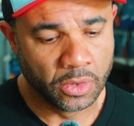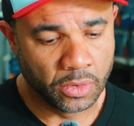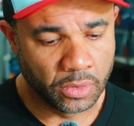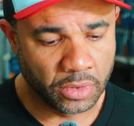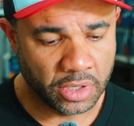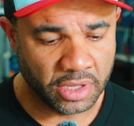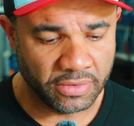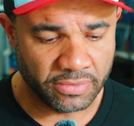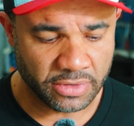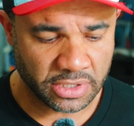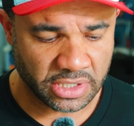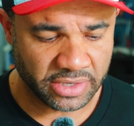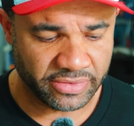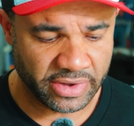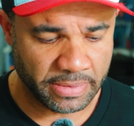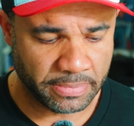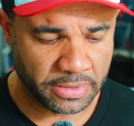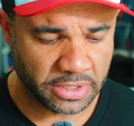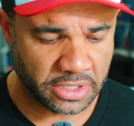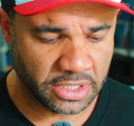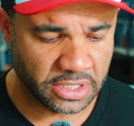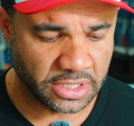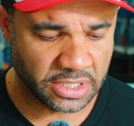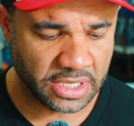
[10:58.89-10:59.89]
O que você vai
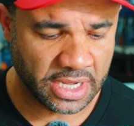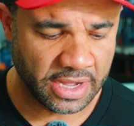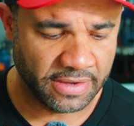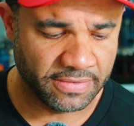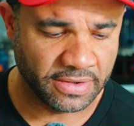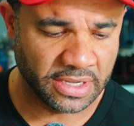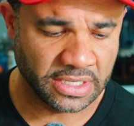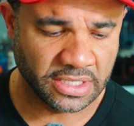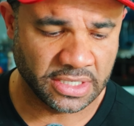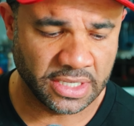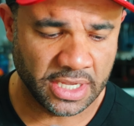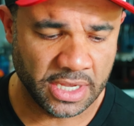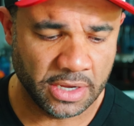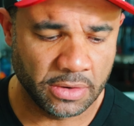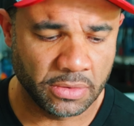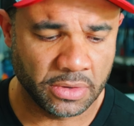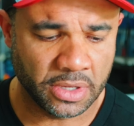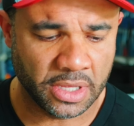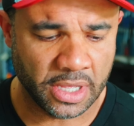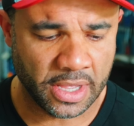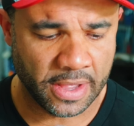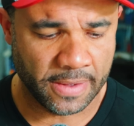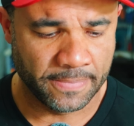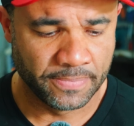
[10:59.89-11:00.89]
precisar fazer é o
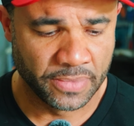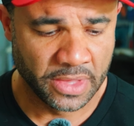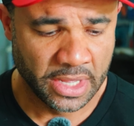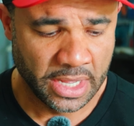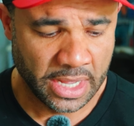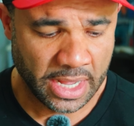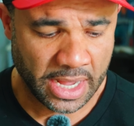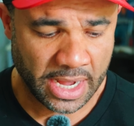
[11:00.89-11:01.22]
quê?